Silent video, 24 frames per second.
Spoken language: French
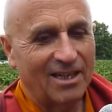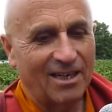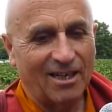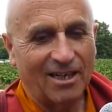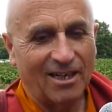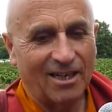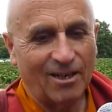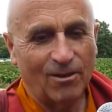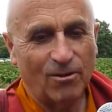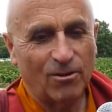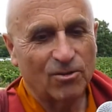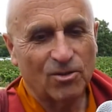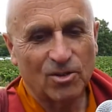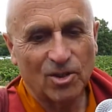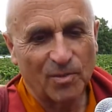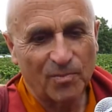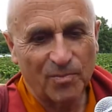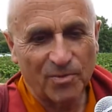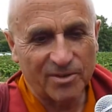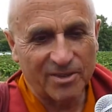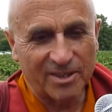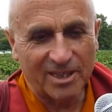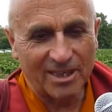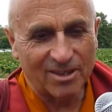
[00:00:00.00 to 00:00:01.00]
Ah, le temps
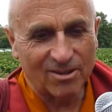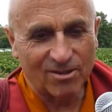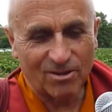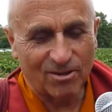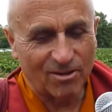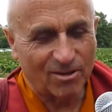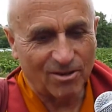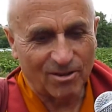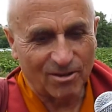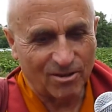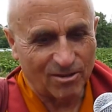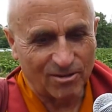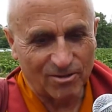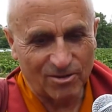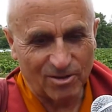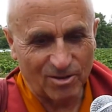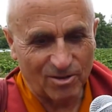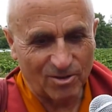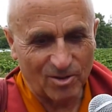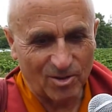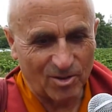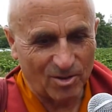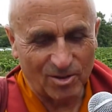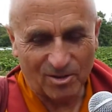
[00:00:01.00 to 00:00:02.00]
peut être euh, une
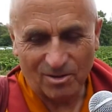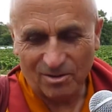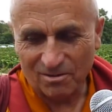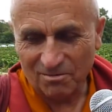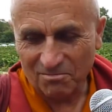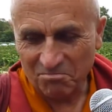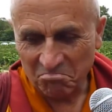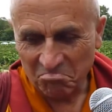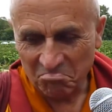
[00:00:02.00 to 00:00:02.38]
sorte de